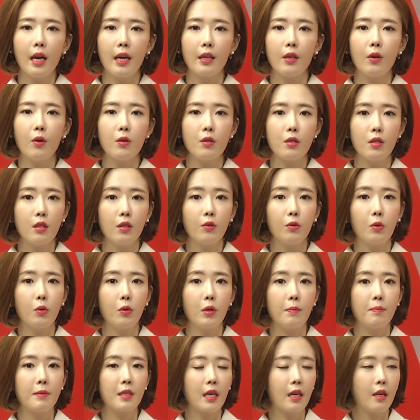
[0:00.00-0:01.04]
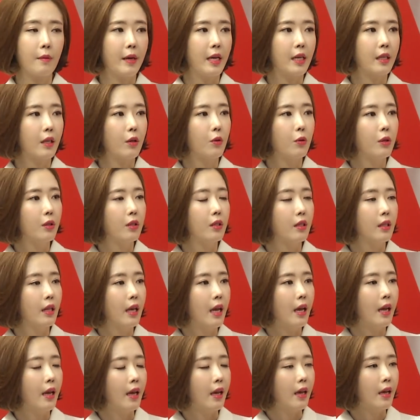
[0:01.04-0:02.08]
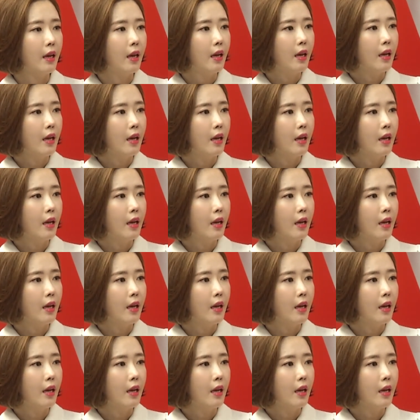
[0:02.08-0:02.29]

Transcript: 이런 식으로 입장을 밝히고 있는데